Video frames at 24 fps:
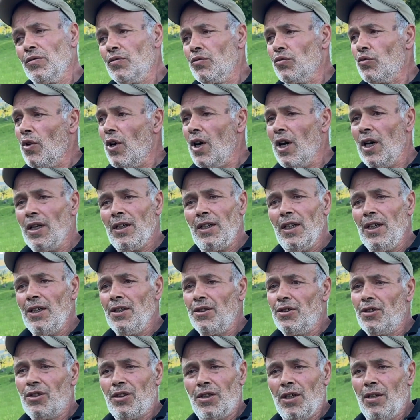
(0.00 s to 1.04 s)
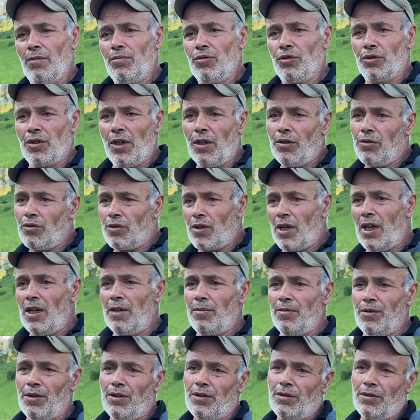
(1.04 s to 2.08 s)
doğayla iç içe burada güzel
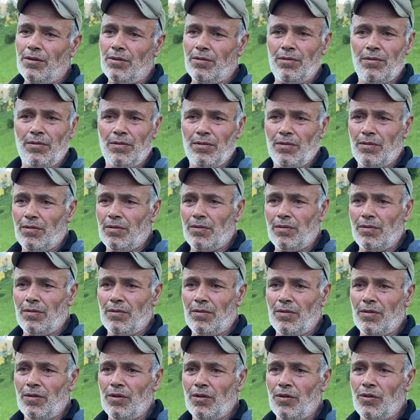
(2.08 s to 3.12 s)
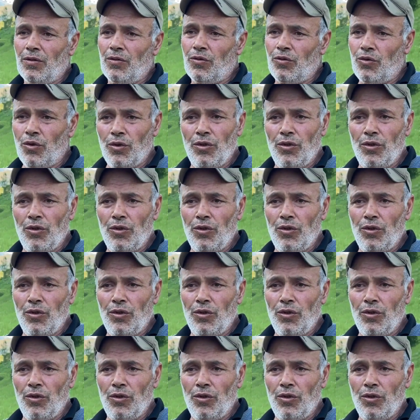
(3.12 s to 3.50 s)
bir gün